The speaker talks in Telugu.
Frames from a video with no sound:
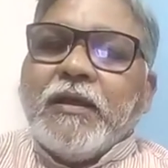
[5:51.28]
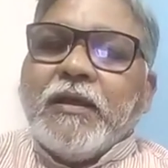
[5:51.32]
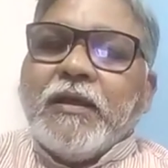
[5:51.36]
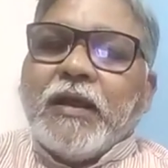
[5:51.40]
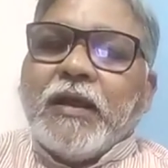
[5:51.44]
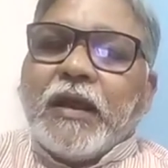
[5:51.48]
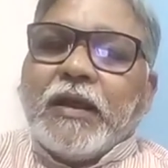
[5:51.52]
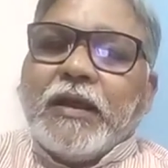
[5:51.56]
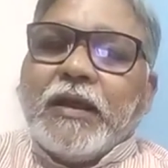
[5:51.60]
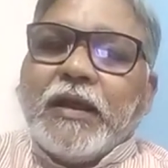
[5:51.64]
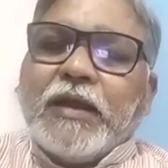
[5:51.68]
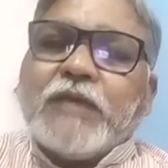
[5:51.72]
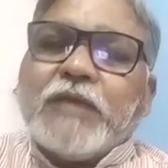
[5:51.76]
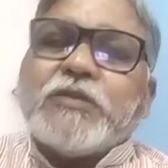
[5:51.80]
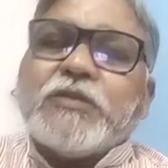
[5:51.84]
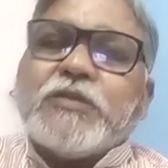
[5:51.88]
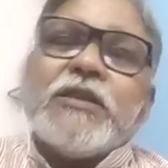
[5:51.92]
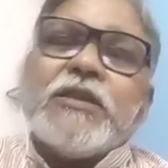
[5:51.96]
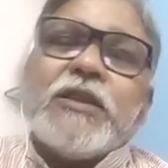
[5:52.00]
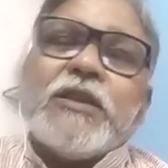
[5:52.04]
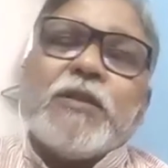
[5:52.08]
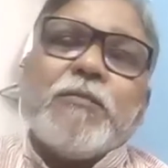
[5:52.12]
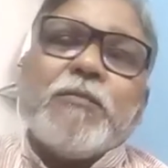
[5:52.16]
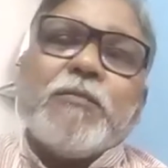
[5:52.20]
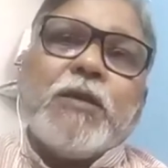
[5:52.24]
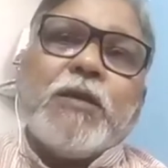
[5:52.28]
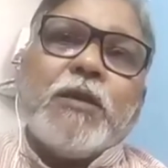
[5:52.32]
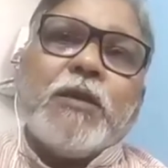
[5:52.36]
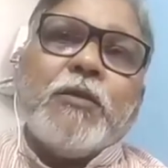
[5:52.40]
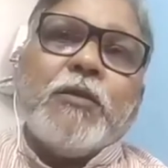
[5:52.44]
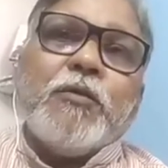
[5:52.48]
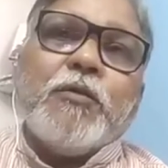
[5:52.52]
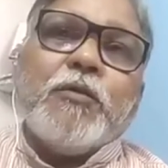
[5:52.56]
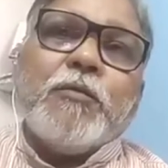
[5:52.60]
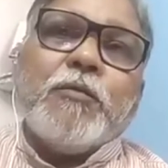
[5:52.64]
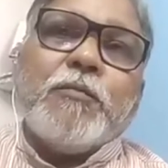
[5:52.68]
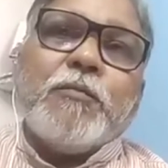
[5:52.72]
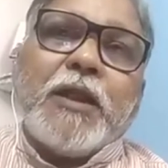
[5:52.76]
అనేక
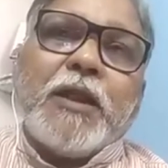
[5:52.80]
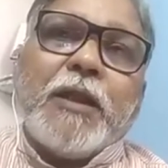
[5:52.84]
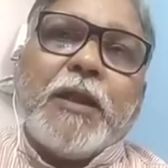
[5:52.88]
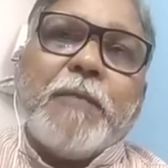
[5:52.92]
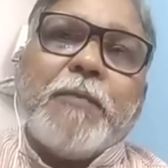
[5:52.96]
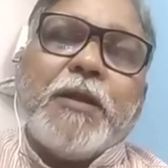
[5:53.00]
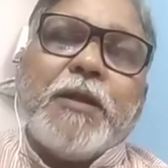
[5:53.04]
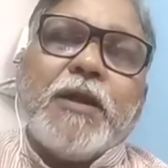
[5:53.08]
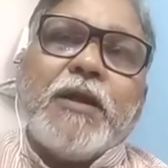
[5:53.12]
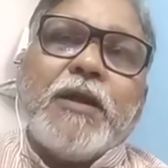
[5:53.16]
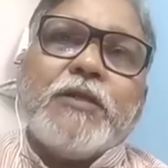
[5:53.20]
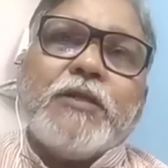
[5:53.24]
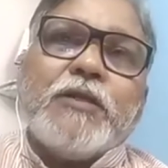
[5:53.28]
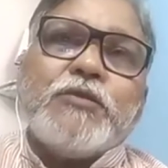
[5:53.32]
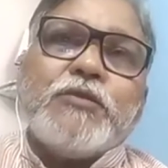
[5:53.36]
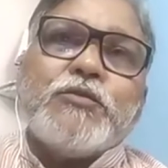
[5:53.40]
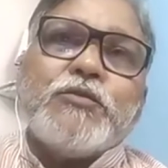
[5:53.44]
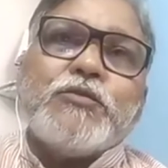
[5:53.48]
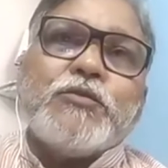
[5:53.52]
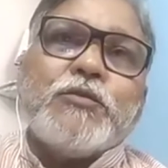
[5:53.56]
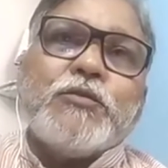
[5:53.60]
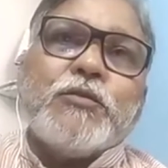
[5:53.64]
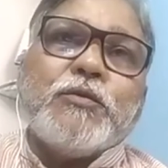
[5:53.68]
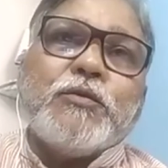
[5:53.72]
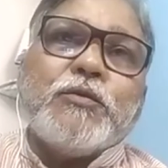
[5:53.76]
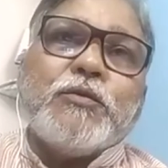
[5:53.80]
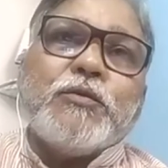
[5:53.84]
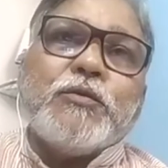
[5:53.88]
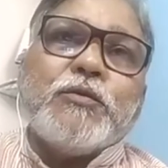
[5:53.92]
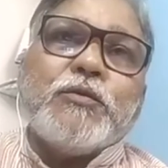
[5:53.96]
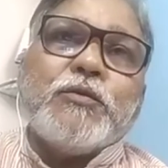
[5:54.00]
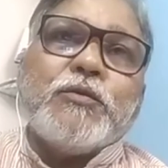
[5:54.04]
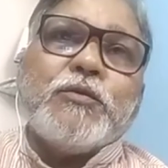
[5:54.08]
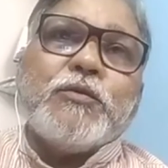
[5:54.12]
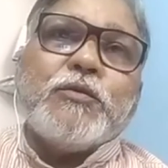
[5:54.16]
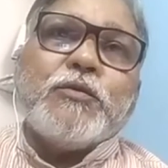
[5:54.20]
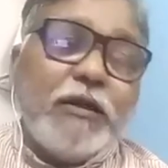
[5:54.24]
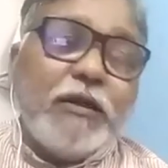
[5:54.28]
సందర్భాల్లో ప్రేమగా చూసుకున్నారు
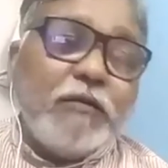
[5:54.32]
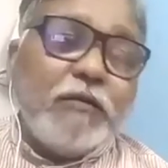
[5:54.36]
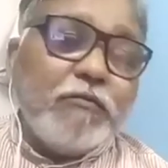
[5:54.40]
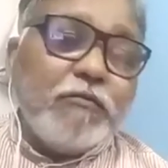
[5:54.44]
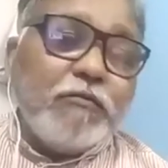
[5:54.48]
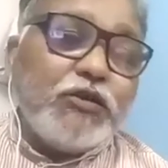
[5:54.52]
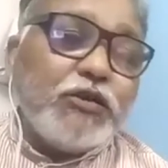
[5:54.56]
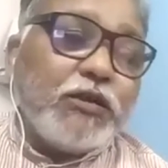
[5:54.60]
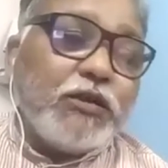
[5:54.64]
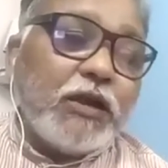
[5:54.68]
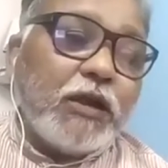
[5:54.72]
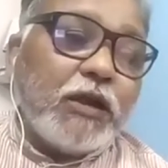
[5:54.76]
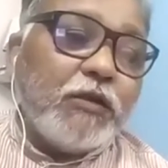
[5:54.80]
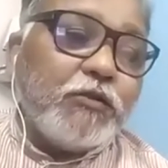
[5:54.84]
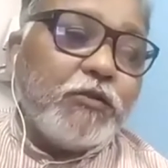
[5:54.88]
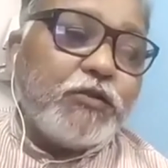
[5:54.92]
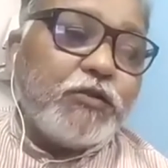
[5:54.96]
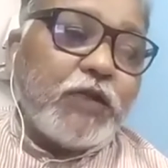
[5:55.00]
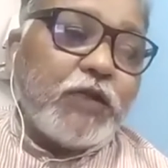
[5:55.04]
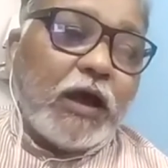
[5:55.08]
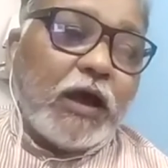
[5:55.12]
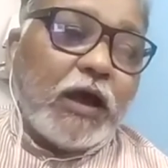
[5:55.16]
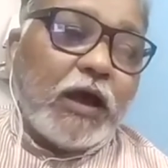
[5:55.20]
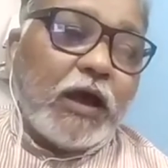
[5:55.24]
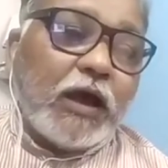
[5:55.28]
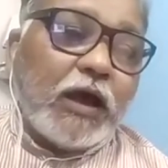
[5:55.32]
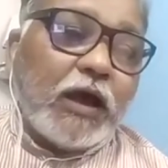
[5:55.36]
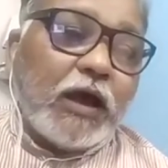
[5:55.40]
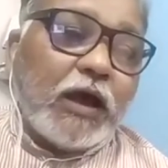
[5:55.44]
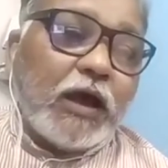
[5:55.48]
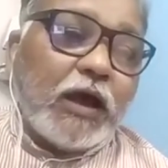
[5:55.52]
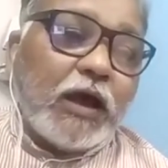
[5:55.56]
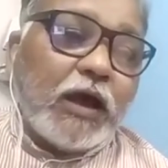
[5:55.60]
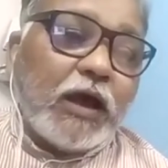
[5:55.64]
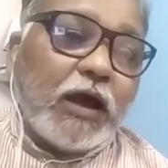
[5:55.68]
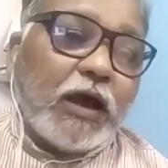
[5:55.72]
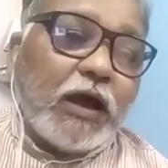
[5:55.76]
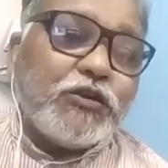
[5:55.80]
అవన్నీ విషయాలు చాలా
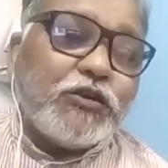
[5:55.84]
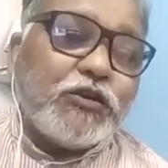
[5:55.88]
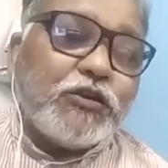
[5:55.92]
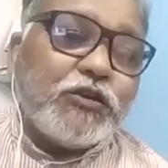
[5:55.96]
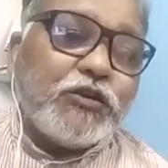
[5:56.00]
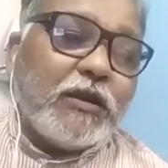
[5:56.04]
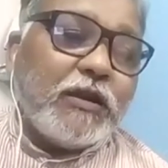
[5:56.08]
చాలా విషయాలు